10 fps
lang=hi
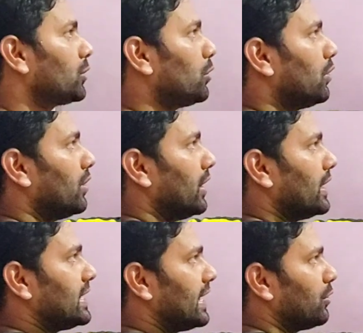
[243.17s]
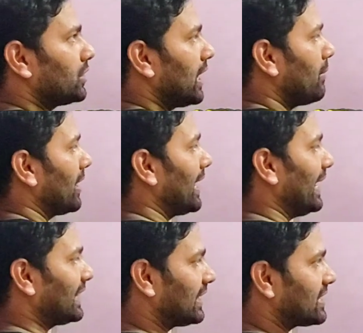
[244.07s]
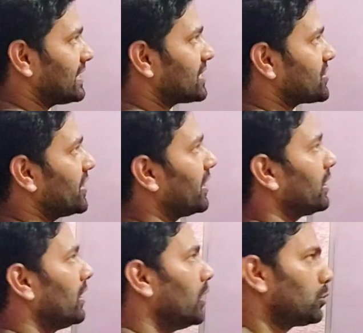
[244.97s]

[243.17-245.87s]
तो ये होता है हमारा एक तरह से स्टैंडर्ड